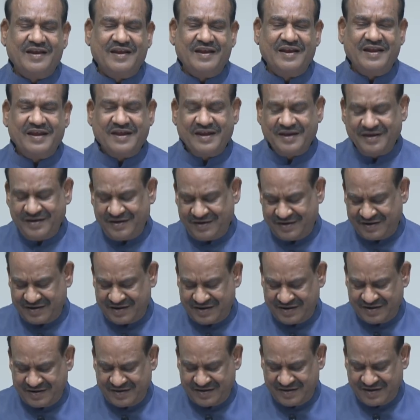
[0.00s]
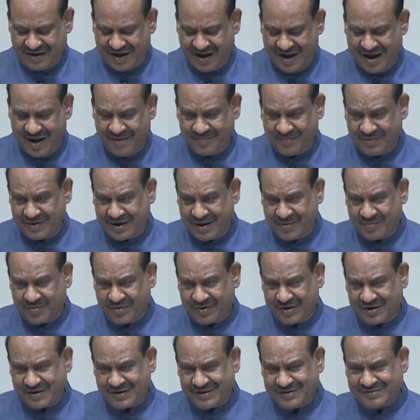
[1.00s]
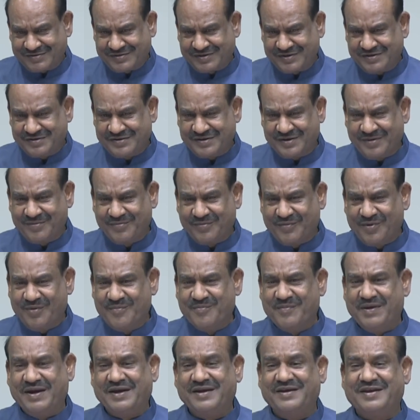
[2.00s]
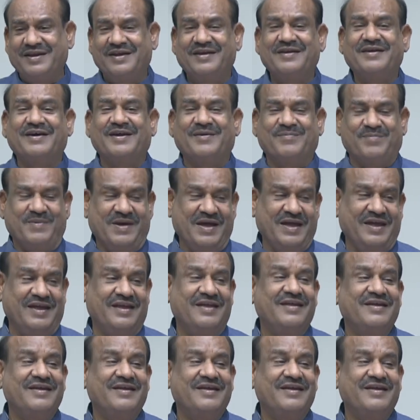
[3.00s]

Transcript: लेकिन हम डेमोक्रेटिक सिस्टम को मेंटेन कर पाए